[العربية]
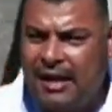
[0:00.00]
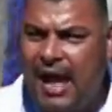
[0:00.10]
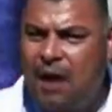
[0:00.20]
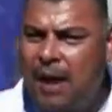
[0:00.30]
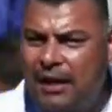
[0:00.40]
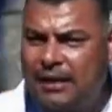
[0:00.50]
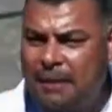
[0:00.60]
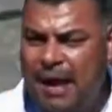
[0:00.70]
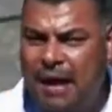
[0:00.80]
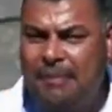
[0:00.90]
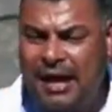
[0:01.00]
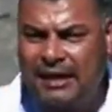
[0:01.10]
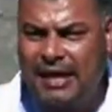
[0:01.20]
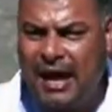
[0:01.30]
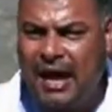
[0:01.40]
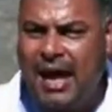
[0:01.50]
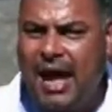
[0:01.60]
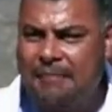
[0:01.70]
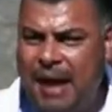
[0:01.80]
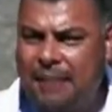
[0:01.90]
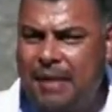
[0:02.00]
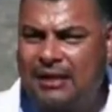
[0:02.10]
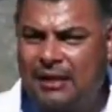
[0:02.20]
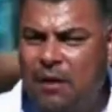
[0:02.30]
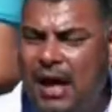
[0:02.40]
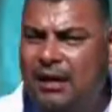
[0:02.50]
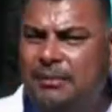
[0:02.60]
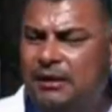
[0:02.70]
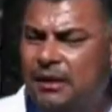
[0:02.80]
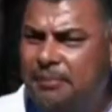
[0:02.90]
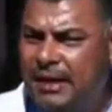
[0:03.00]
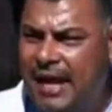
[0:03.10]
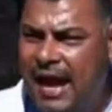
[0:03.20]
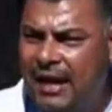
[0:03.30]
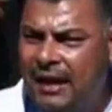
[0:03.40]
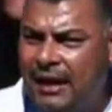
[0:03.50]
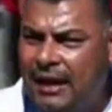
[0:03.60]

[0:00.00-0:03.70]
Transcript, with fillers: لا وقت ما بقي أمام الطواقم الطبية